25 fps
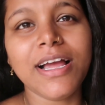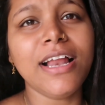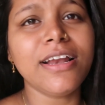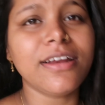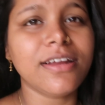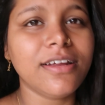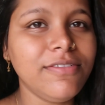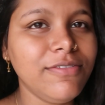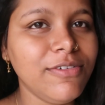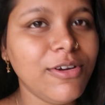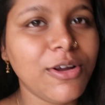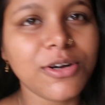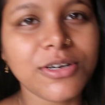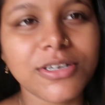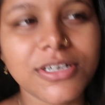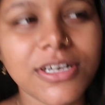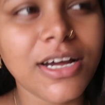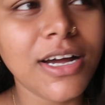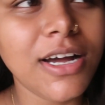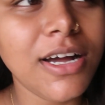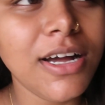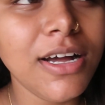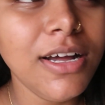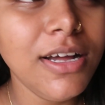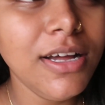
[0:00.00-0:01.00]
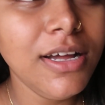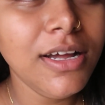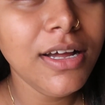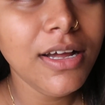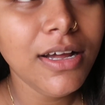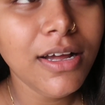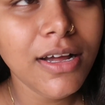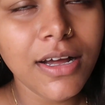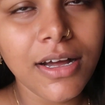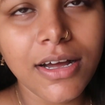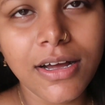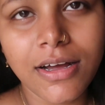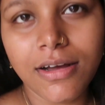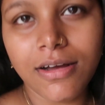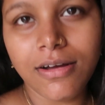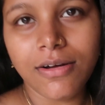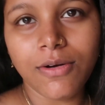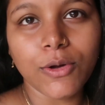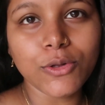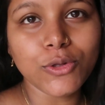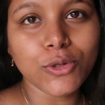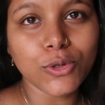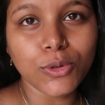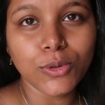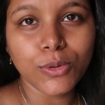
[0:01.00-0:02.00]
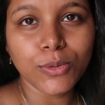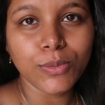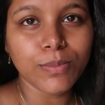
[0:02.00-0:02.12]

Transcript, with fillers: কালকের ব্লগটা অত